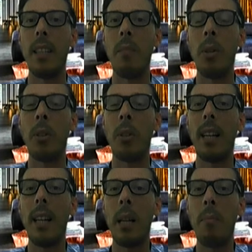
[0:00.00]

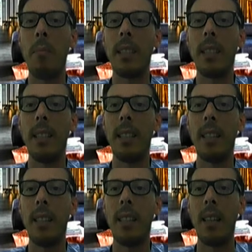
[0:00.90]
mostrarle al
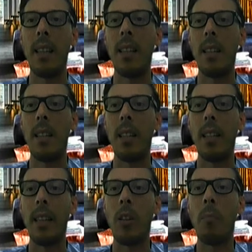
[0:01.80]
paciente
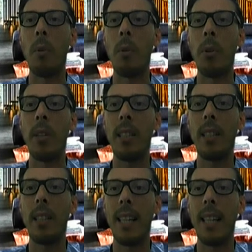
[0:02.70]
eh, cómo podría
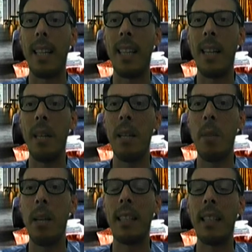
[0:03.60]
llegar a quedar
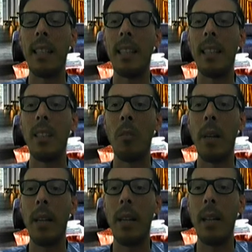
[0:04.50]
para que trate de
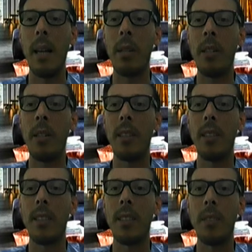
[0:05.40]
tomar la mejor
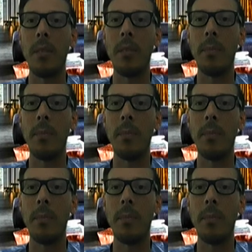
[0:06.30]
decisión.